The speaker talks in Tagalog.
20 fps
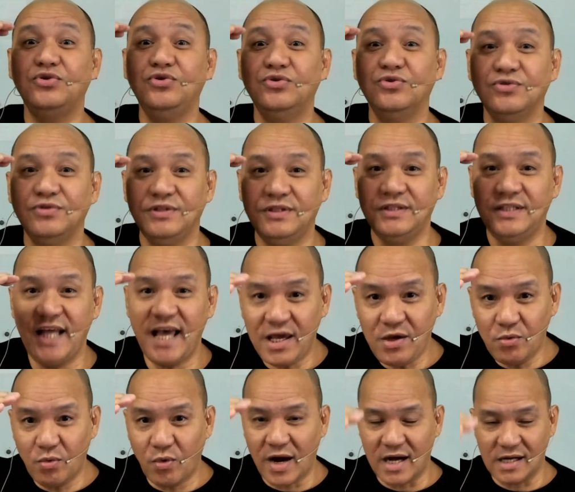yung day
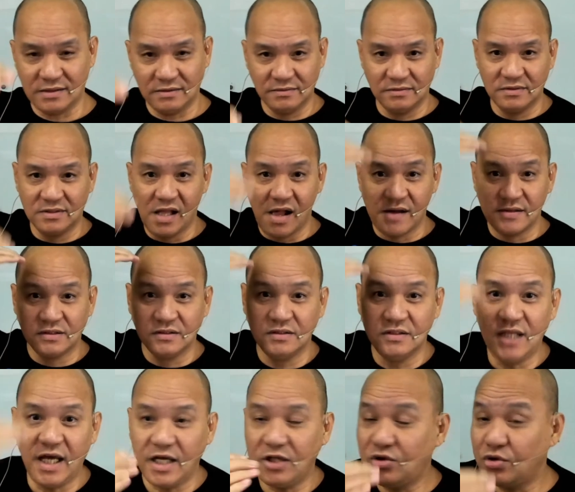1,
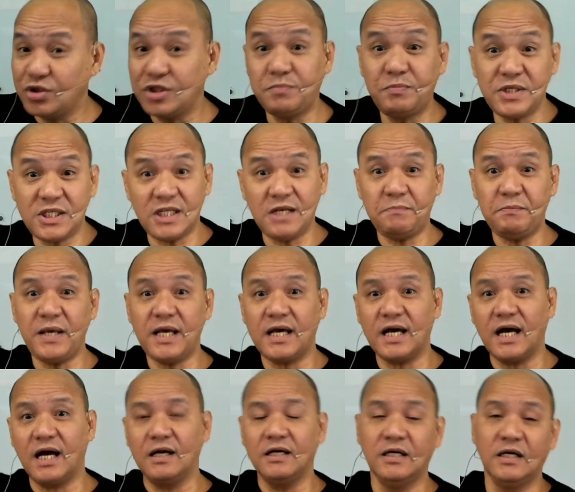day 2, specific
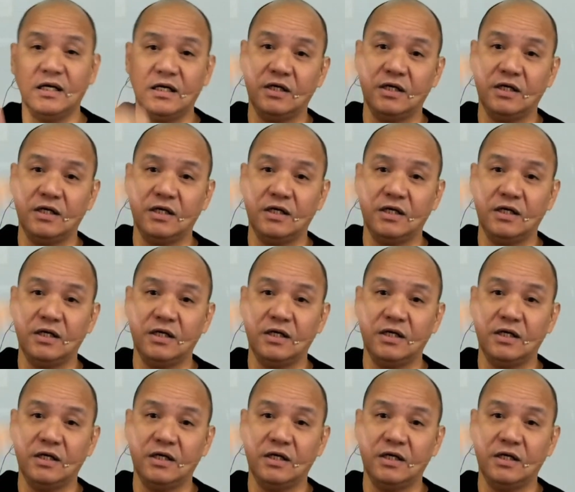ah,